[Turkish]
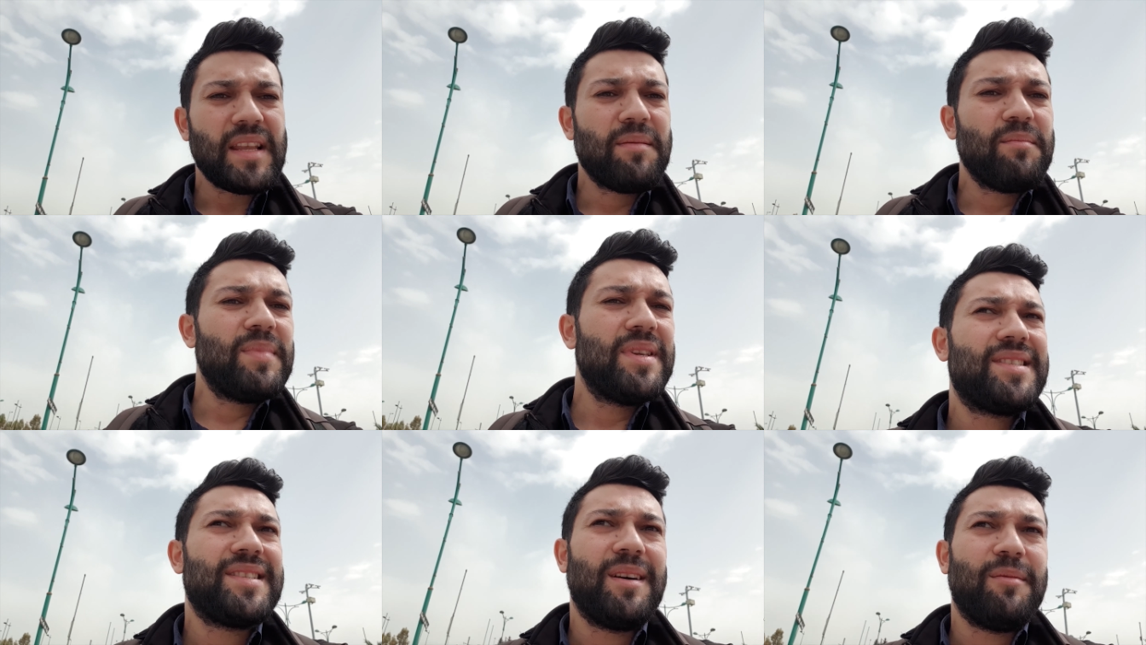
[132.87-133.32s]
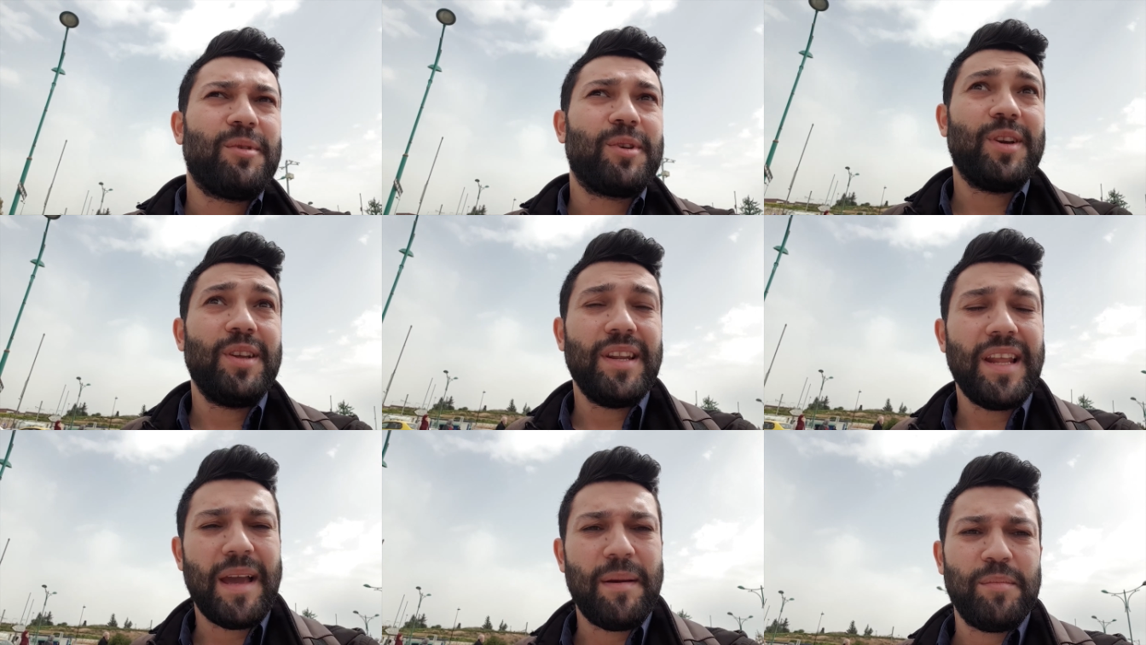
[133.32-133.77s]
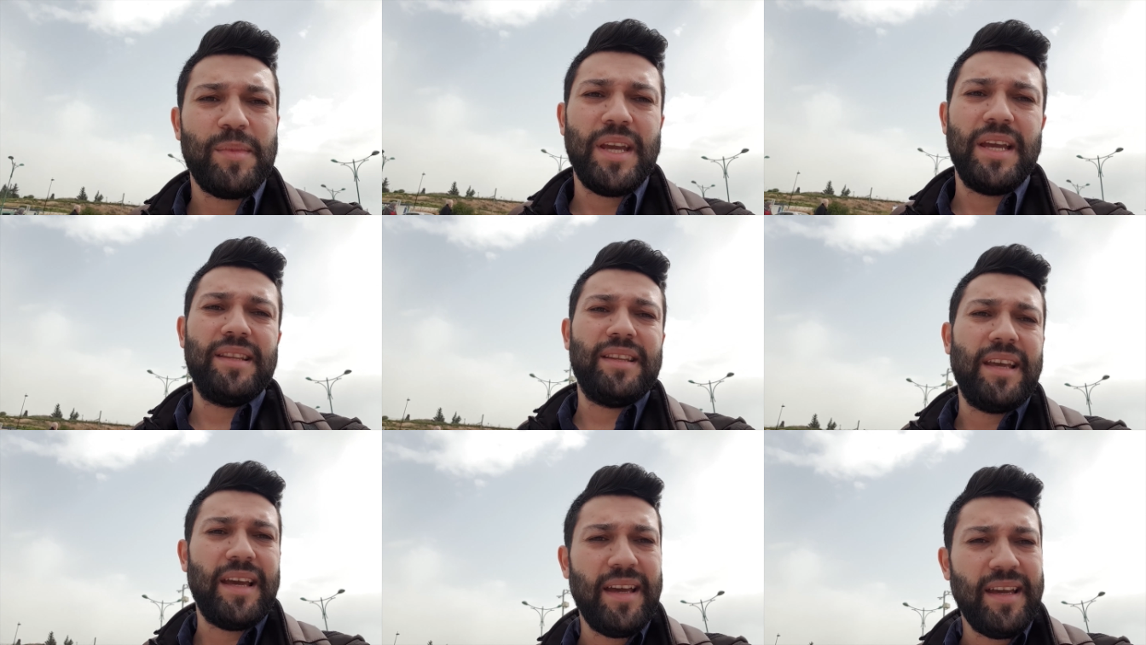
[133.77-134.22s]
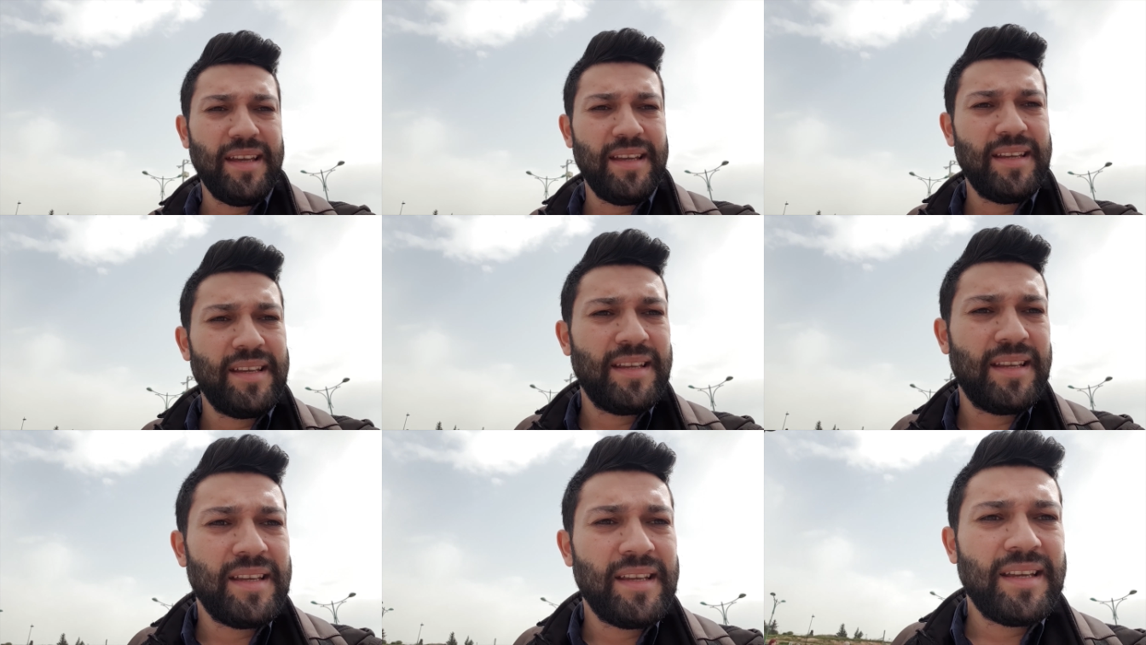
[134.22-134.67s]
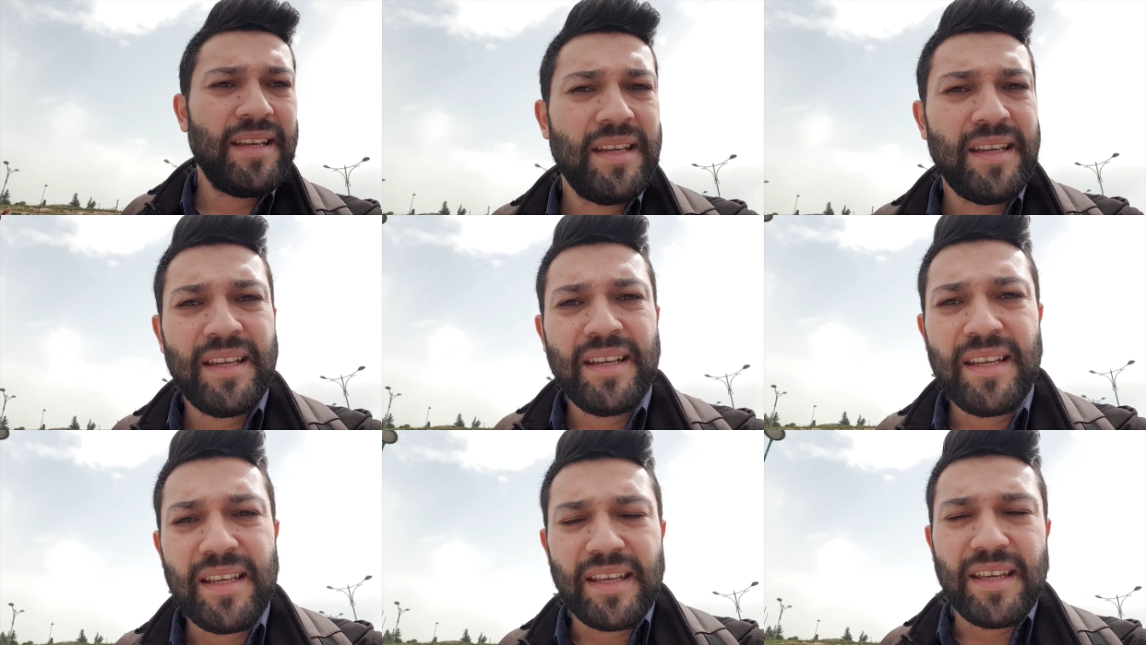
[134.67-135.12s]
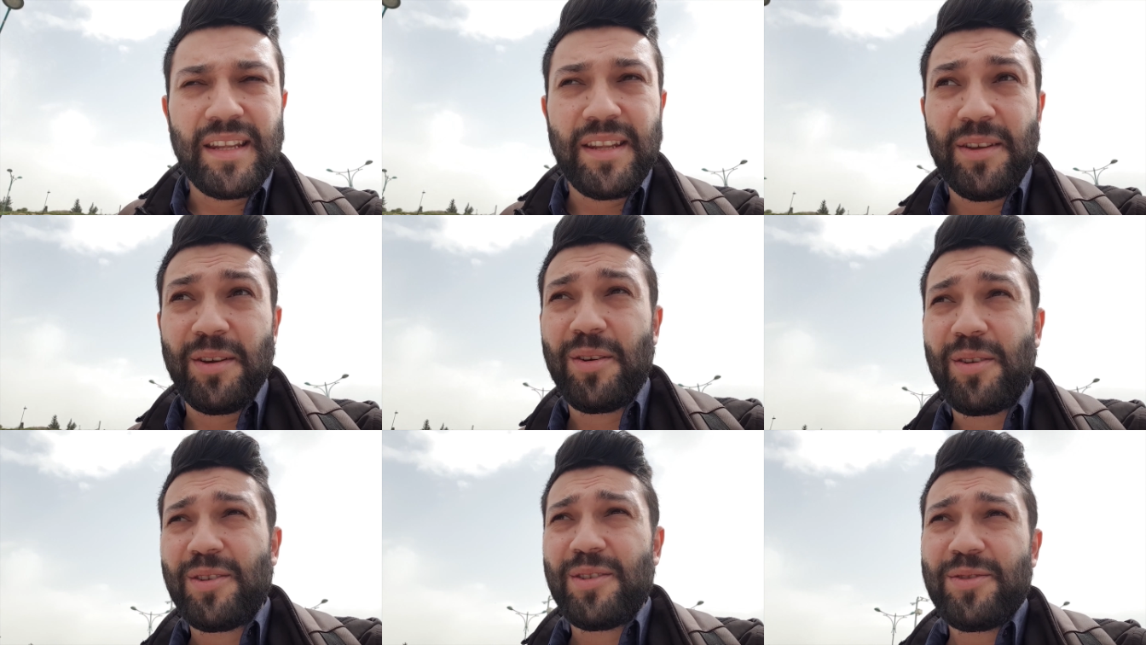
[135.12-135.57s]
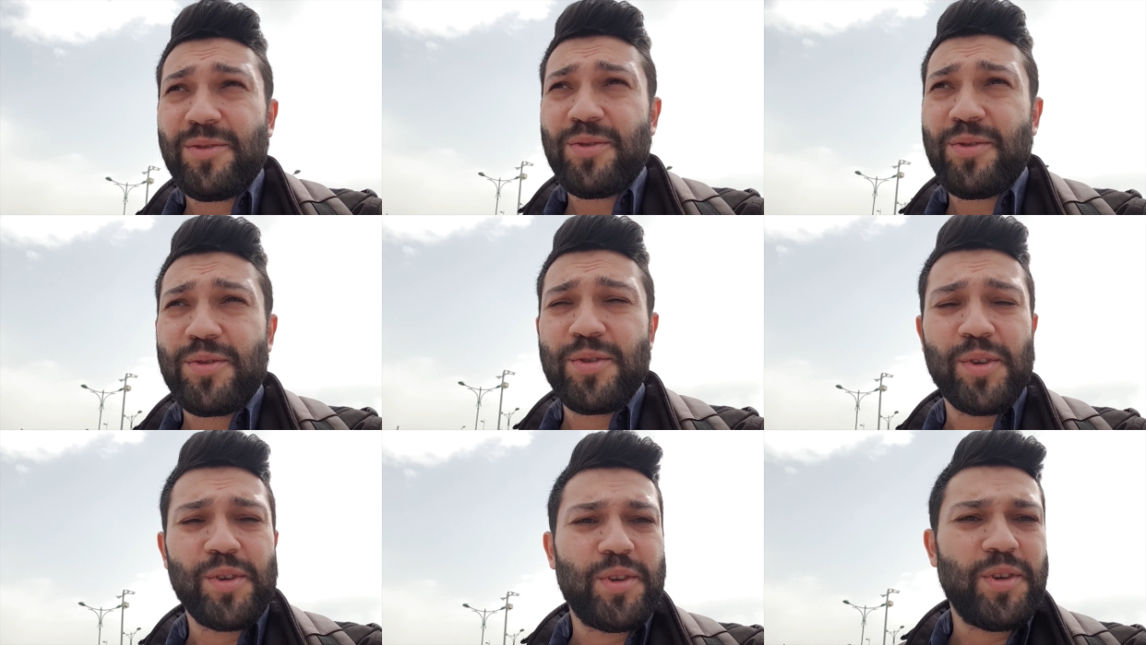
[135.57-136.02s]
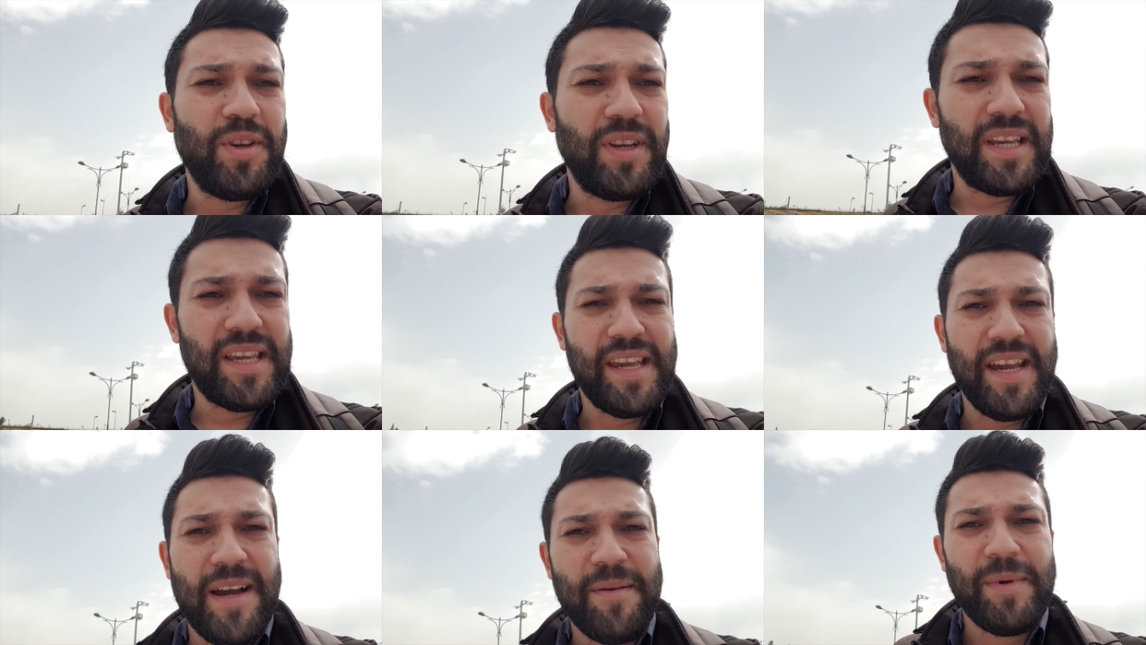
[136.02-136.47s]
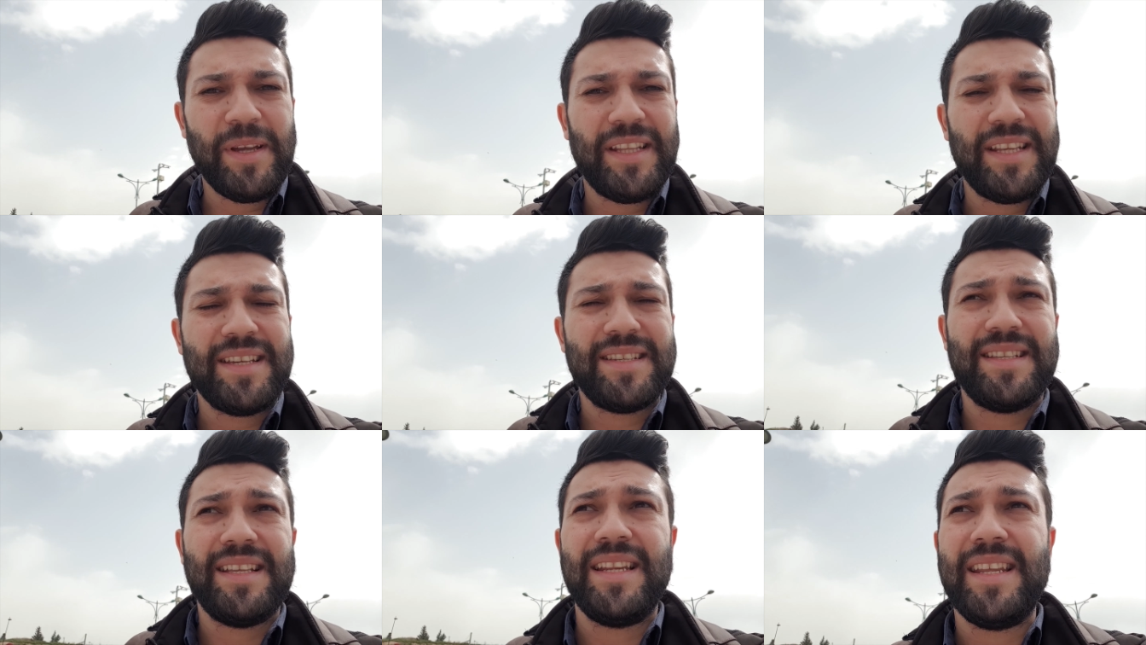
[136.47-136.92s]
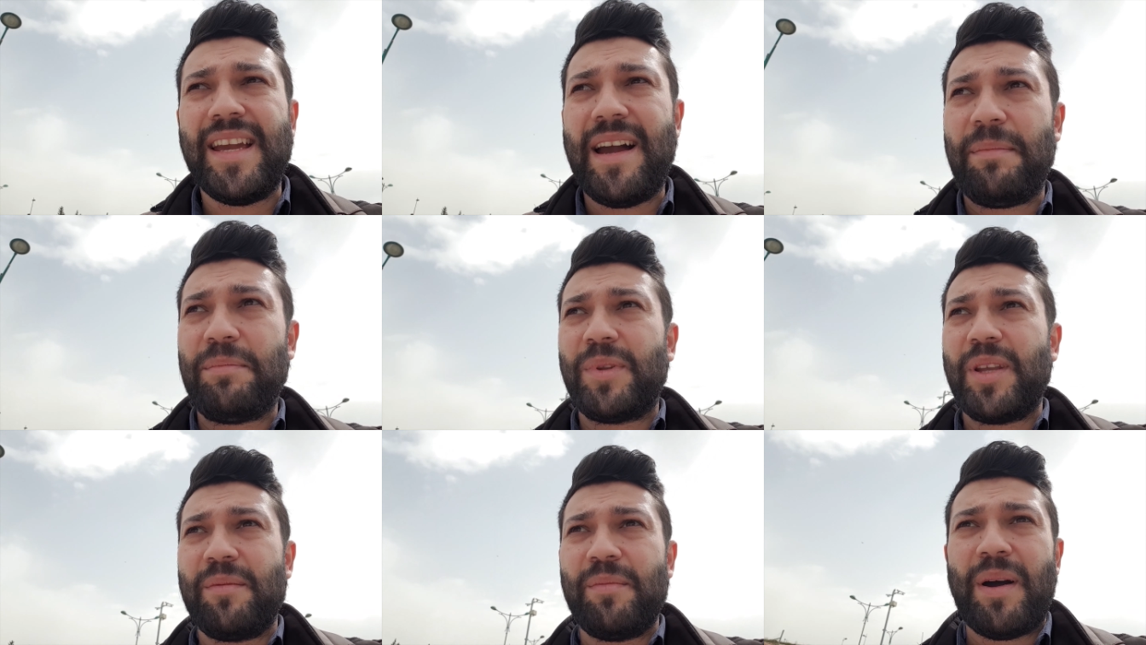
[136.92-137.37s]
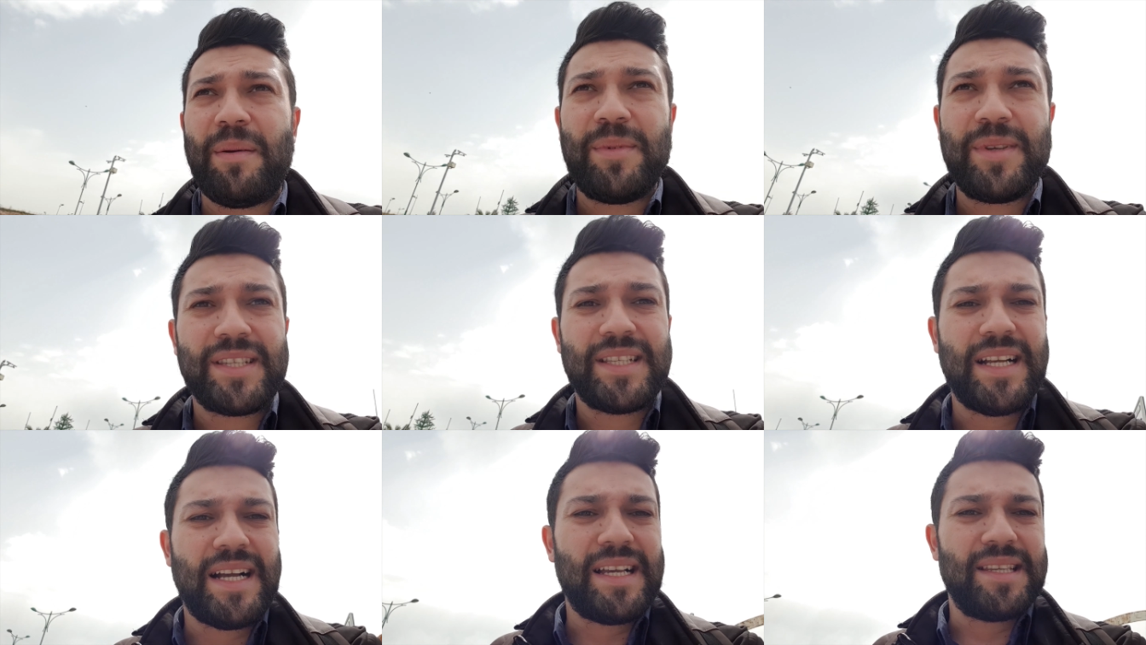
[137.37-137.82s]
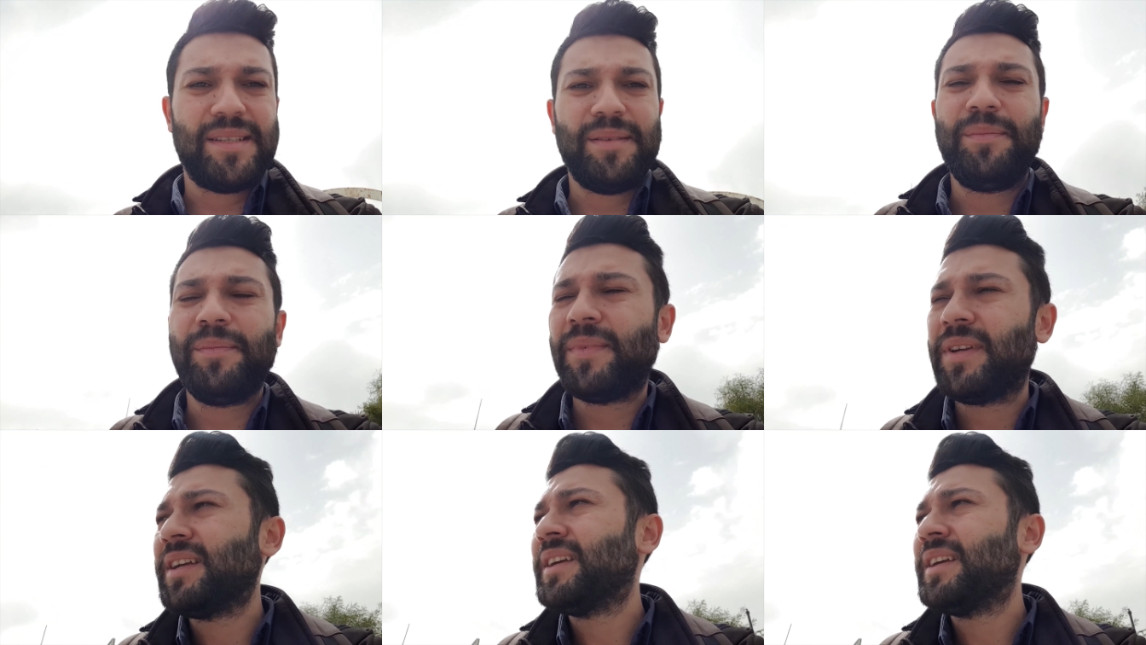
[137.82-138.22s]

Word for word: Biz de bugün emniyete gidiyoruz. Çünkü ikamet iznini yaptırmamız lazım.